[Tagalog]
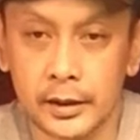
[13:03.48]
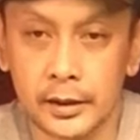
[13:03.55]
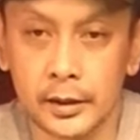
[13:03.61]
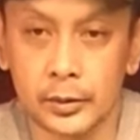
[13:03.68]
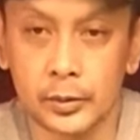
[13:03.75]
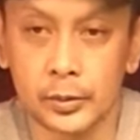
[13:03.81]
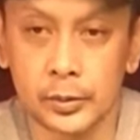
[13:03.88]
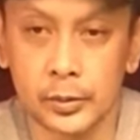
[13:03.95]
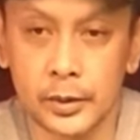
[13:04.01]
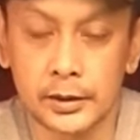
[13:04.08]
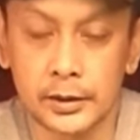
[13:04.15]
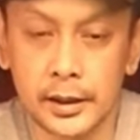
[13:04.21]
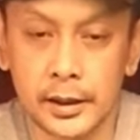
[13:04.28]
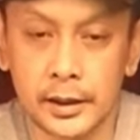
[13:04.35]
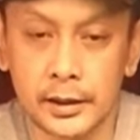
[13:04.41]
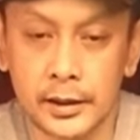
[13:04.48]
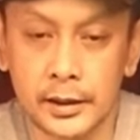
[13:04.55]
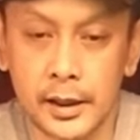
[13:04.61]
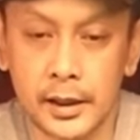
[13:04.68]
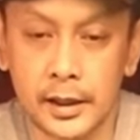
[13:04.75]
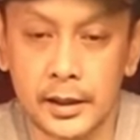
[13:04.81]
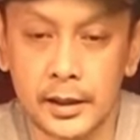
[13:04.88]
uh, natutunan sa
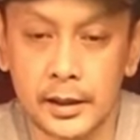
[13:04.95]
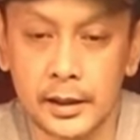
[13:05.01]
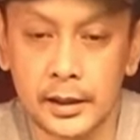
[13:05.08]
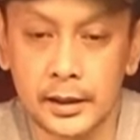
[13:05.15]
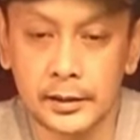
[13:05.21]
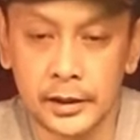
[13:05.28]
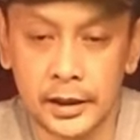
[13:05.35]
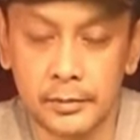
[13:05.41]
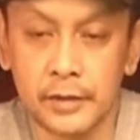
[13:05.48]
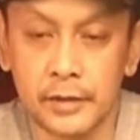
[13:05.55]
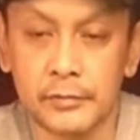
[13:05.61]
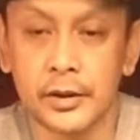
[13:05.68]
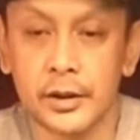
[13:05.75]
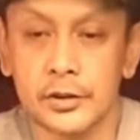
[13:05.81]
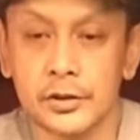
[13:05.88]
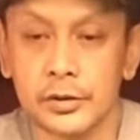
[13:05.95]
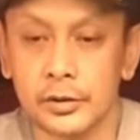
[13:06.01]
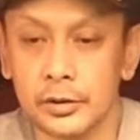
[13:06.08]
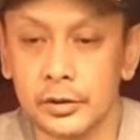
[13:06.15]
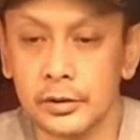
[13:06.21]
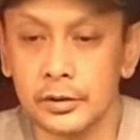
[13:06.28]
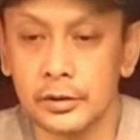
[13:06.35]
kanila sa ibang
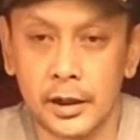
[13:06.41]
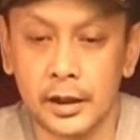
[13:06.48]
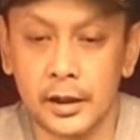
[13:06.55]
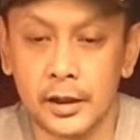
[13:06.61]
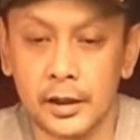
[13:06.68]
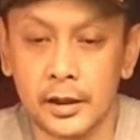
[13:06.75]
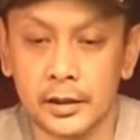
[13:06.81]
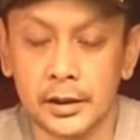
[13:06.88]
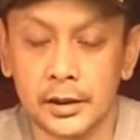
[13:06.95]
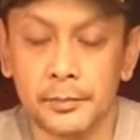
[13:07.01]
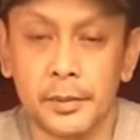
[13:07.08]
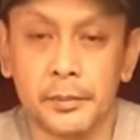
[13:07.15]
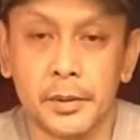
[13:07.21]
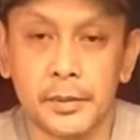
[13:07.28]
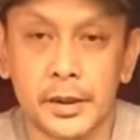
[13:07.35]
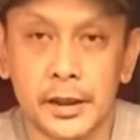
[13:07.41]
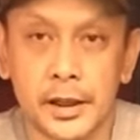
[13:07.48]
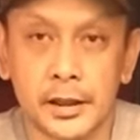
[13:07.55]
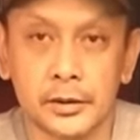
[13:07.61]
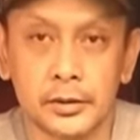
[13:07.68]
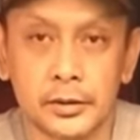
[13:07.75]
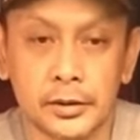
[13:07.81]
version na sa
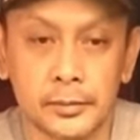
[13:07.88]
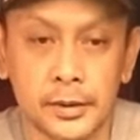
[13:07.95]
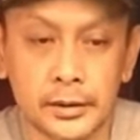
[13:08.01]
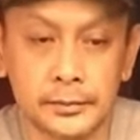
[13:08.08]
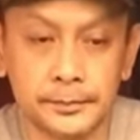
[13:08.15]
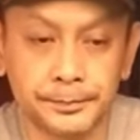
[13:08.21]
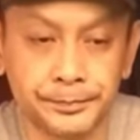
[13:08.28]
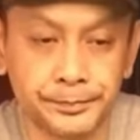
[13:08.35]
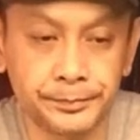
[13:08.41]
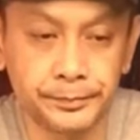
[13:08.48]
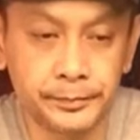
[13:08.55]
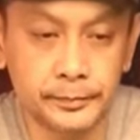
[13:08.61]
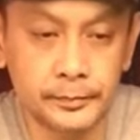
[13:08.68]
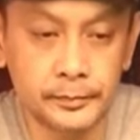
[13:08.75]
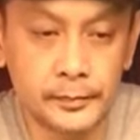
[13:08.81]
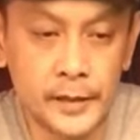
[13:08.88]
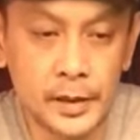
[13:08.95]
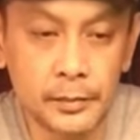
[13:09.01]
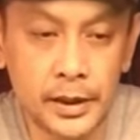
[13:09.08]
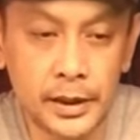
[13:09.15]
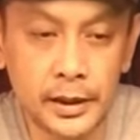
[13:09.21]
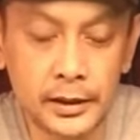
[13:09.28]
pamamaraan ko naman.
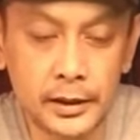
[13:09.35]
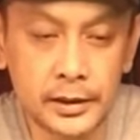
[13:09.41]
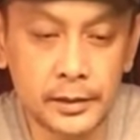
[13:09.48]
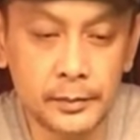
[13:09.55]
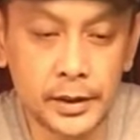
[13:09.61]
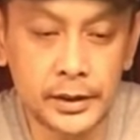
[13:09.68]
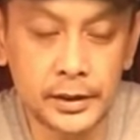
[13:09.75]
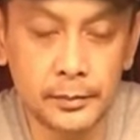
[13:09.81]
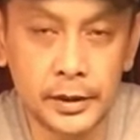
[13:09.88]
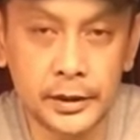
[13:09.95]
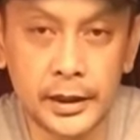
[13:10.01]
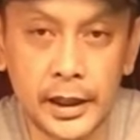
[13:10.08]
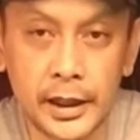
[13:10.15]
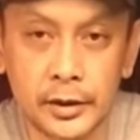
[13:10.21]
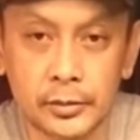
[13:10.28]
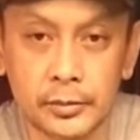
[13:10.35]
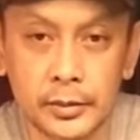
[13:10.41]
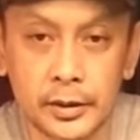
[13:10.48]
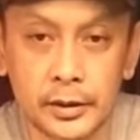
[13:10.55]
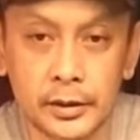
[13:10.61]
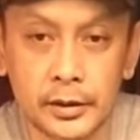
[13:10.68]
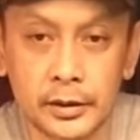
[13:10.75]
Para at least sabay-sabay tayong
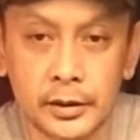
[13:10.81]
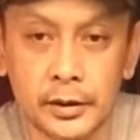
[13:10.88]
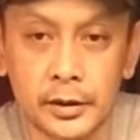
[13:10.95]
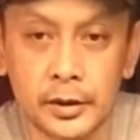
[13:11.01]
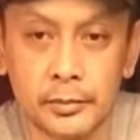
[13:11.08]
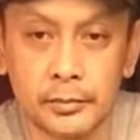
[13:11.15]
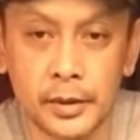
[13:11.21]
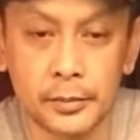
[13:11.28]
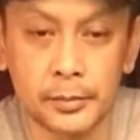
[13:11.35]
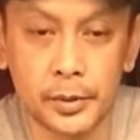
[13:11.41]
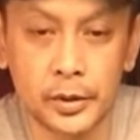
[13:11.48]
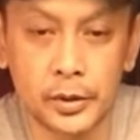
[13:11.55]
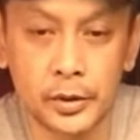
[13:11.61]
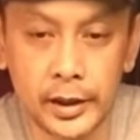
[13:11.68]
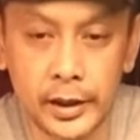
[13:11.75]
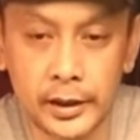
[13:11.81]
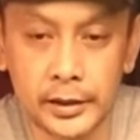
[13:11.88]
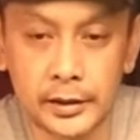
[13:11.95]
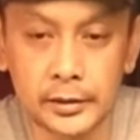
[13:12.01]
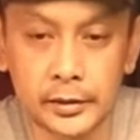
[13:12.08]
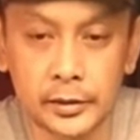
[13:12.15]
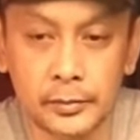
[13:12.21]
uh,
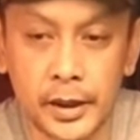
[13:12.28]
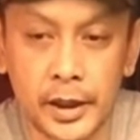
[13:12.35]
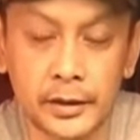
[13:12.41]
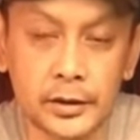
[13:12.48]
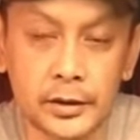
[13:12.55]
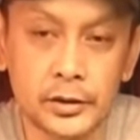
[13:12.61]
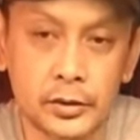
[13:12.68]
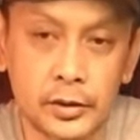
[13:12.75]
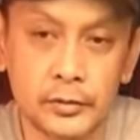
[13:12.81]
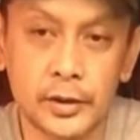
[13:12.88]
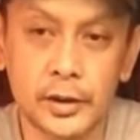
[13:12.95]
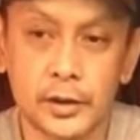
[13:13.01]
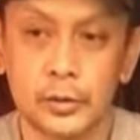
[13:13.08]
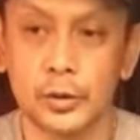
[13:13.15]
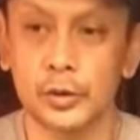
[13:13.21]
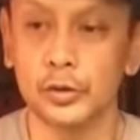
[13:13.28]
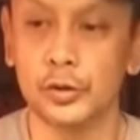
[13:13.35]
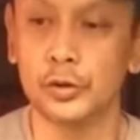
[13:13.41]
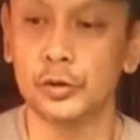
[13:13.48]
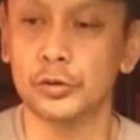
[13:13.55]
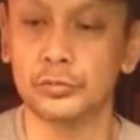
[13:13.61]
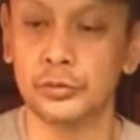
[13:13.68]
mag-progress o makadiscover kung ano
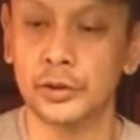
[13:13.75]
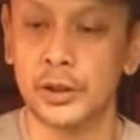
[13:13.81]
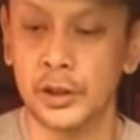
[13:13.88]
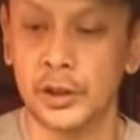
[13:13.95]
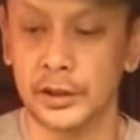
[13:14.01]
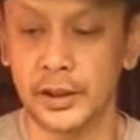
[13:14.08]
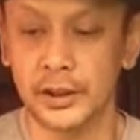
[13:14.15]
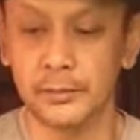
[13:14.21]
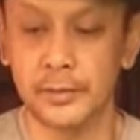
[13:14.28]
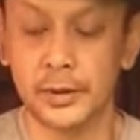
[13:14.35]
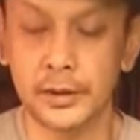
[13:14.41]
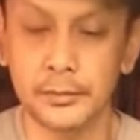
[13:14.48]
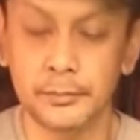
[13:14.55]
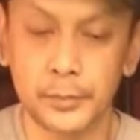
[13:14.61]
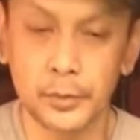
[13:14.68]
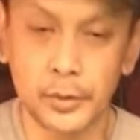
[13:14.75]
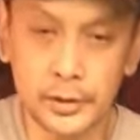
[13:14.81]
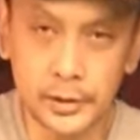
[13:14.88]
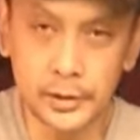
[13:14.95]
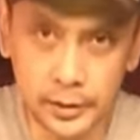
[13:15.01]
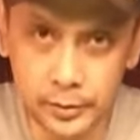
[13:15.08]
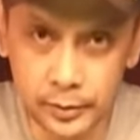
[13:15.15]
yung kasi iba din po
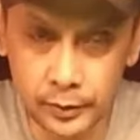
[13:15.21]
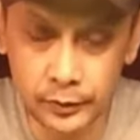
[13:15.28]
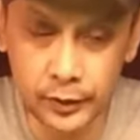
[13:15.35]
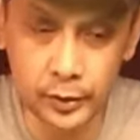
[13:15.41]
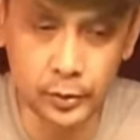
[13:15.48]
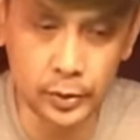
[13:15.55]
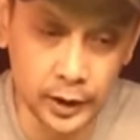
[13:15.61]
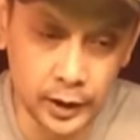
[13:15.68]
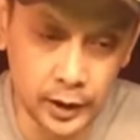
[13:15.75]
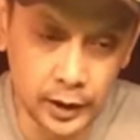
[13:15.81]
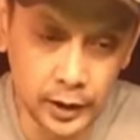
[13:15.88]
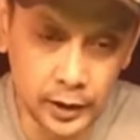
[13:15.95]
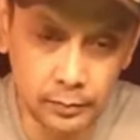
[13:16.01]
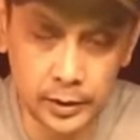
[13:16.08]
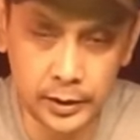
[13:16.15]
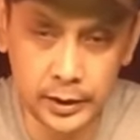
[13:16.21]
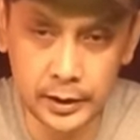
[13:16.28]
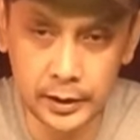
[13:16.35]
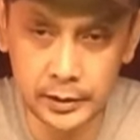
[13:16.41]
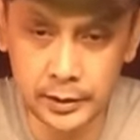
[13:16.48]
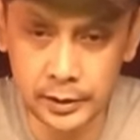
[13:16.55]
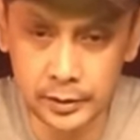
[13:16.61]
kasi yung theory, iba
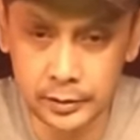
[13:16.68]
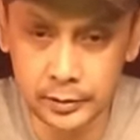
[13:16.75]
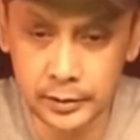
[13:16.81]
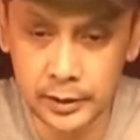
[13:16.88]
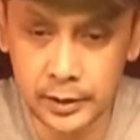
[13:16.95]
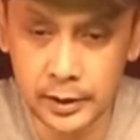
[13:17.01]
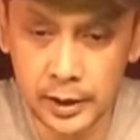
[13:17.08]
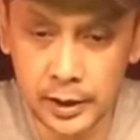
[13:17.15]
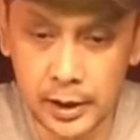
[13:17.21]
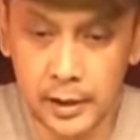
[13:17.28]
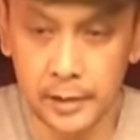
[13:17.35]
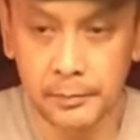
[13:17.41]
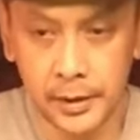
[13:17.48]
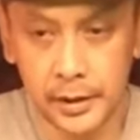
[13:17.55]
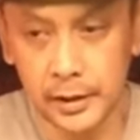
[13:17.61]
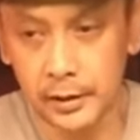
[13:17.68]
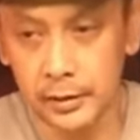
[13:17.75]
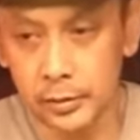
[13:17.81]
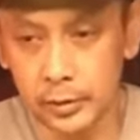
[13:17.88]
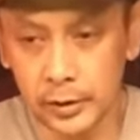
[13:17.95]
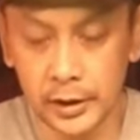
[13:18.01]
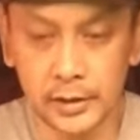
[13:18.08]
din kasi yung uh, pag
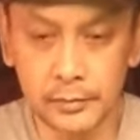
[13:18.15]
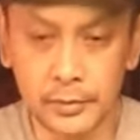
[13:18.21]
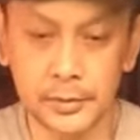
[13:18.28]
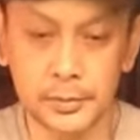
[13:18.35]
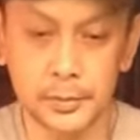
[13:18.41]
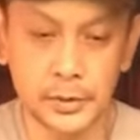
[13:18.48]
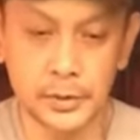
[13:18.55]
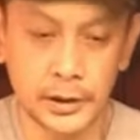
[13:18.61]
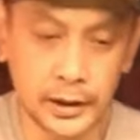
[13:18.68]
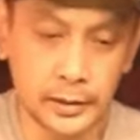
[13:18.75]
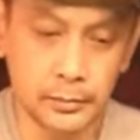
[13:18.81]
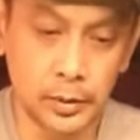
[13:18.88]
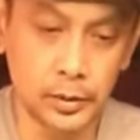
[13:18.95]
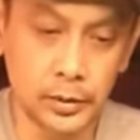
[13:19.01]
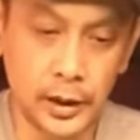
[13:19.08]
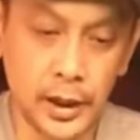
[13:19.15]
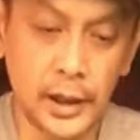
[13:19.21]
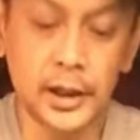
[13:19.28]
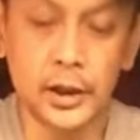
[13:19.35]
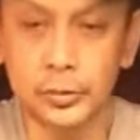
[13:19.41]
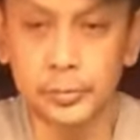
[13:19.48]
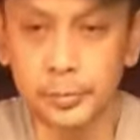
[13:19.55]
andun ka na mismo sa table. Ah,
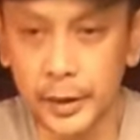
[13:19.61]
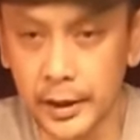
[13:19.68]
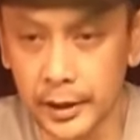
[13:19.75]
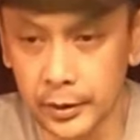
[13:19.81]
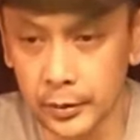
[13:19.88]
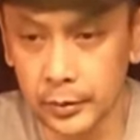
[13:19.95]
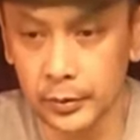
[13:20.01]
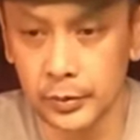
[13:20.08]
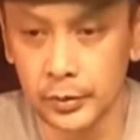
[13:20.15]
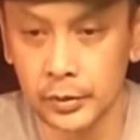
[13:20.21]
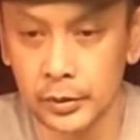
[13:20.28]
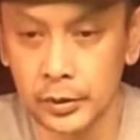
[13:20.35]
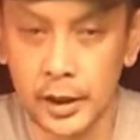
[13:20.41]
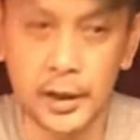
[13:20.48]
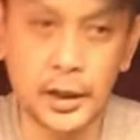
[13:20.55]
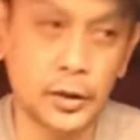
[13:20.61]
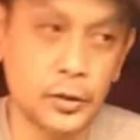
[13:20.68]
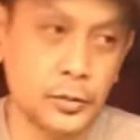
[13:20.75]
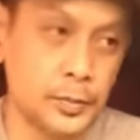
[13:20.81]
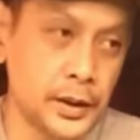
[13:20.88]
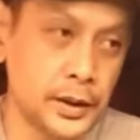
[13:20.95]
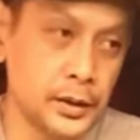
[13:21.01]
ganun pala yun. Ah,
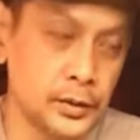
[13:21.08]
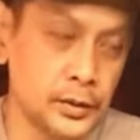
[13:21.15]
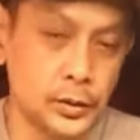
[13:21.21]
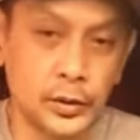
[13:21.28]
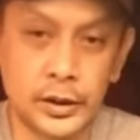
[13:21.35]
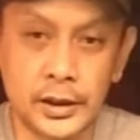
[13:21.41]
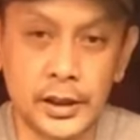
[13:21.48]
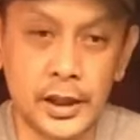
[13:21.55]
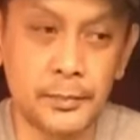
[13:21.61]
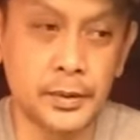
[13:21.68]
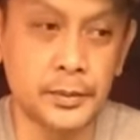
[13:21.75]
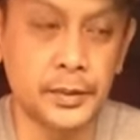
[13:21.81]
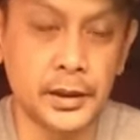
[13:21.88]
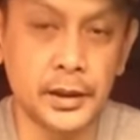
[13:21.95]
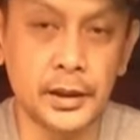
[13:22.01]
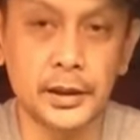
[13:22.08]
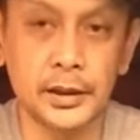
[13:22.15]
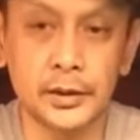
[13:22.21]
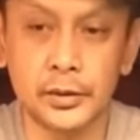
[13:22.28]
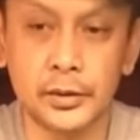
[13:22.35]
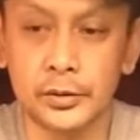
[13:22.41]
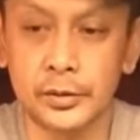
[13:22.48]
ganun pala yun. So, hindi dapat pala
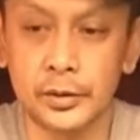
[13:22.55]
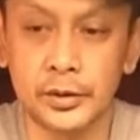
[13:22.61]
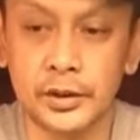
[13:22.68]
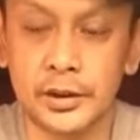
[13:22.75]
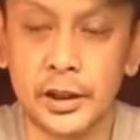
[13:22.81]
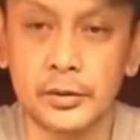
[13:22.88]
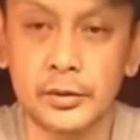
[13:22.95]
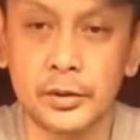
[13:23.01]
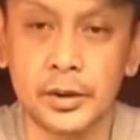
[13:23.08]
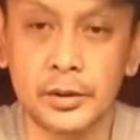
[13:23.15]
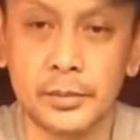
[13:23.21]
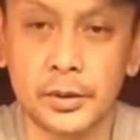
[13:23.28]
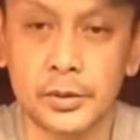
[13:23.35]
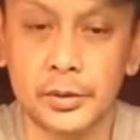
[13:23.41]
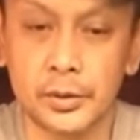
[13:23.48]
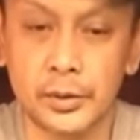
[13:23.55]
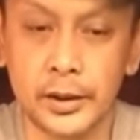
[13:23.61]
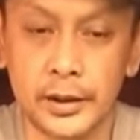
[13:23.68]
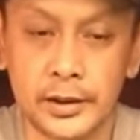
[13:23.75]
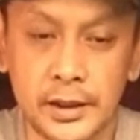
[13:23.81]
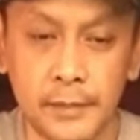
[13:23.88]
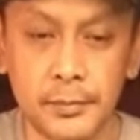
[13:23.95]
ganito. So, it's not all about
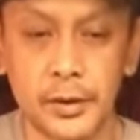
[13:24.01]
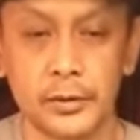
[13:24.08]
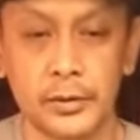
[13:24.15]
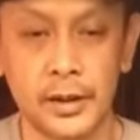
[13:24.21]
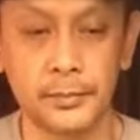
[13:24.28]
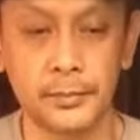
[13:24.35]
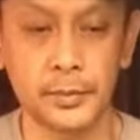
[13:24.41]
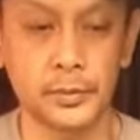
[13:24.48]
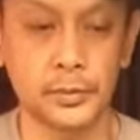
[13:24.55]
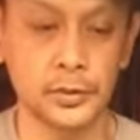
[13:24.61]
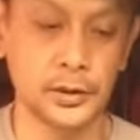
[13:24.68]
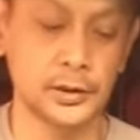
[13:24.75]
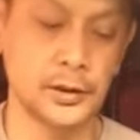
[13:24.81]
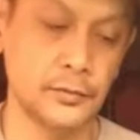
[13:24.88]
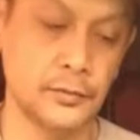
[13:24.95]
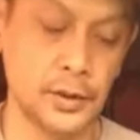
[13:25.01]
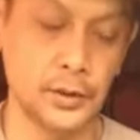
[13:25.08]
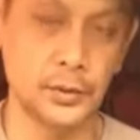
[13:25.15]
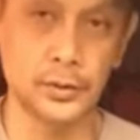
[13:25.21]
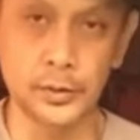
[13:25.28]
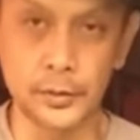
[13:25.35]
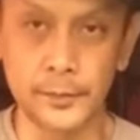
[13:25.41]
theory. At sabi ko nga po doon sa isang
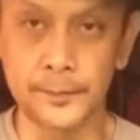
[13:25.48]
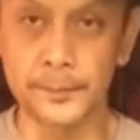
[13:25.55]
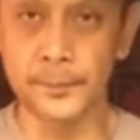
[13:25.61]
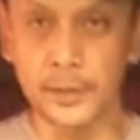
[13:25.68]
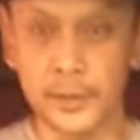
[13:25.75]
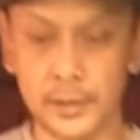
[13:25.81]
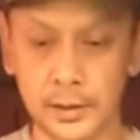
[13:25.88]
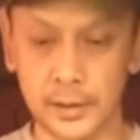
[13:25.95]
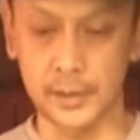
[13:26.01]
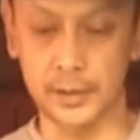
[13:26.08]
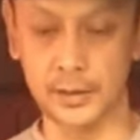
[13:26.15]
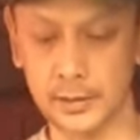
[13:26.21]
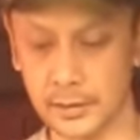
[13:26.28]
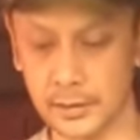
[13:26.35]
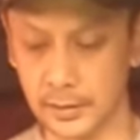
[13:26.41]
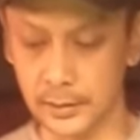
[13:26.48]
video ko na